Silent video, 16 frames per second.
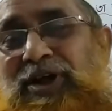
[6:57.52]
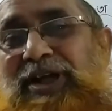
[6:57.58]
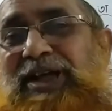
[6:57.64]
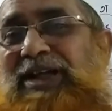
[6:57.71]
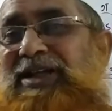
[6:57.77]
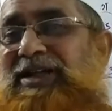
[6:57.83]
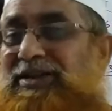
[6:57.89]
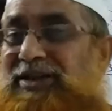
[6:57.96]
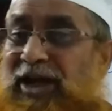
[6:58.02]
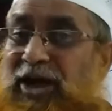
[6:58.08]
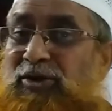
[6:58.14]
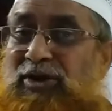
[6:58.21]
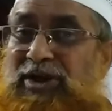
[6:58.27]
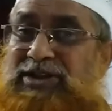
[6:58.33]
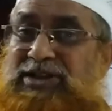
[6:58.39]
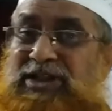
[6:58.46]
হয়
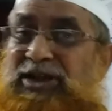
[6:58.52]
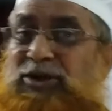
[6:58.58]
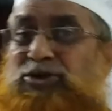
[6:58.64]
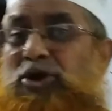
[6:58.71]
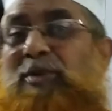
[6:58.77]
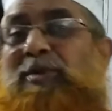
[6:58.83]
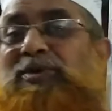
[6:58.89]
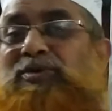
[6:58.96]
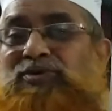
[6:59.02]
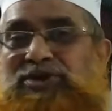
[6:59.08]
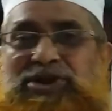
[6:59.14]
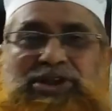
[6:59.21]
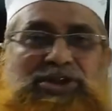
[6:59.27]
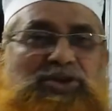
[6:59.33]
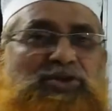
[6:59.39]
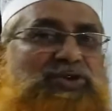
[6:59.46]
তাহলে যে সমানু
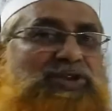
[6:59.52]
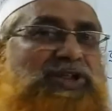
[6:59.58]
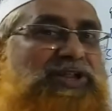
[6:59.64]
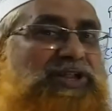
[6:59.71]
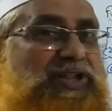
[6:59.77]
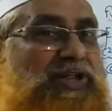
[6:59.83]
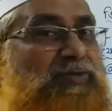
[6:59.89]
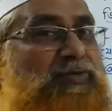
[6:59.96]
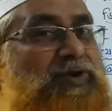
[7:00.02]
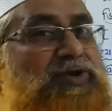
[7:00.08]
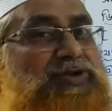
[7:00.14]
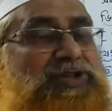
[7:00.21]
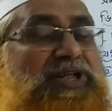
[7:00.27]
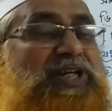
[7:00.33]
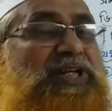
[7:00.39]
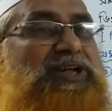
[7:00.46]
সৃষ্ট হচ্ছে সেটাকে বলা
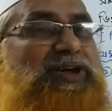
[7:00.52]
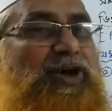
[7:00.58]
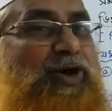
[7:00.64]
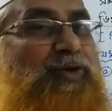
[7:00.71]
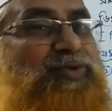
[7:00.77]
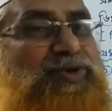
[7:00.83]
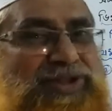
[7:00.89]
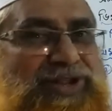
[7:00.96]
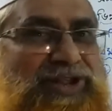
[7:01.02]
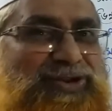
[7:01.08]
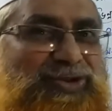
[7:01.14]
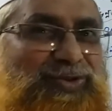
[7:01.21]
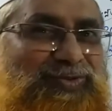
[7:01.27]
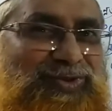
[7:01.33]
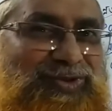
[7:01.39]
হচ্ছে অবস্থান